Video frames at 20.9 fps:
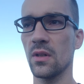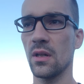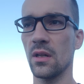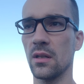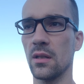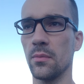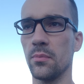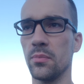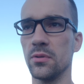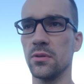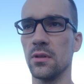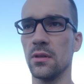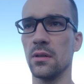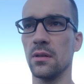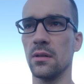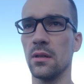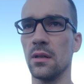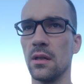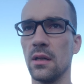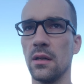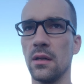это
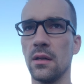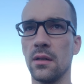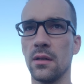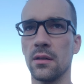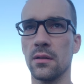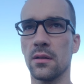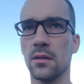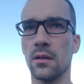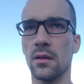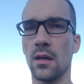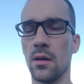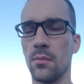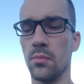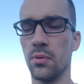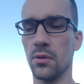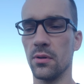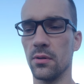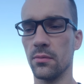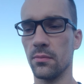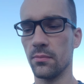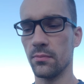было как
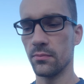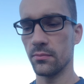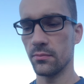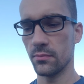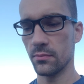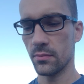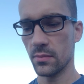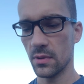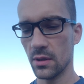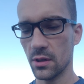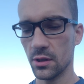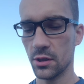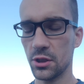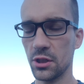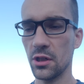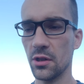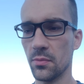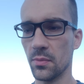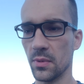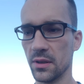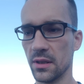бы
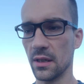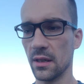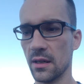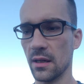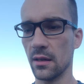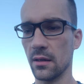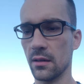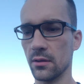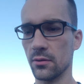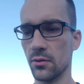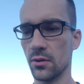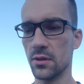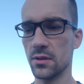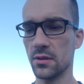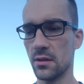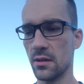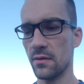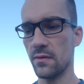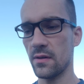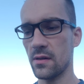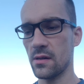ширма такая, которая
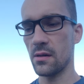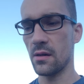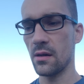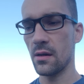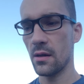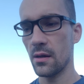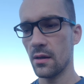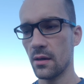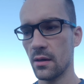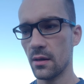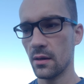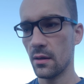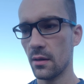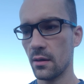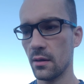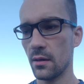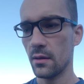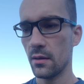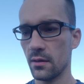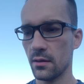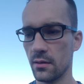скрывала,
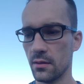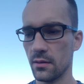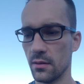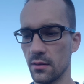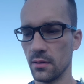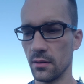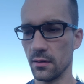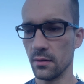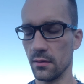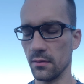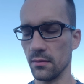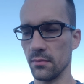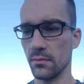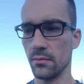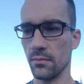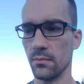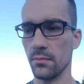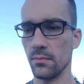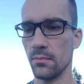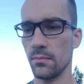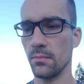э,
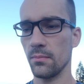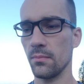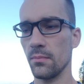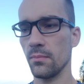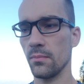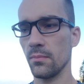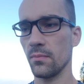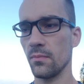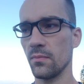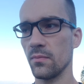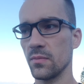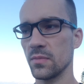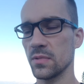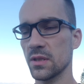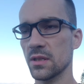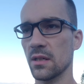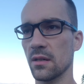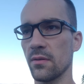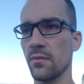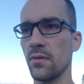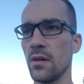
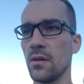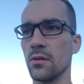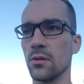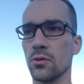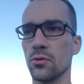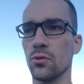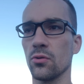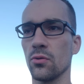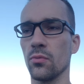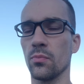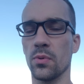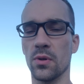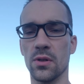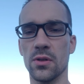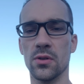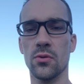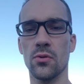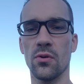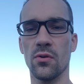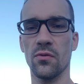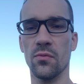скрывала, что
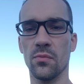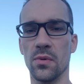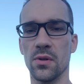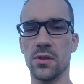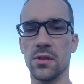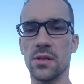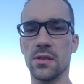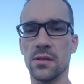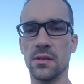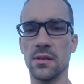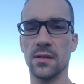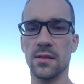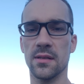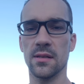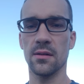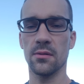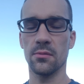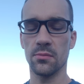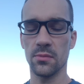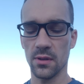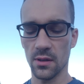происходит в моей жизни на
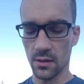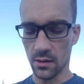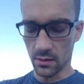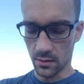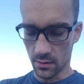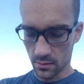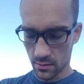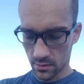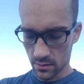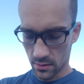самом деле.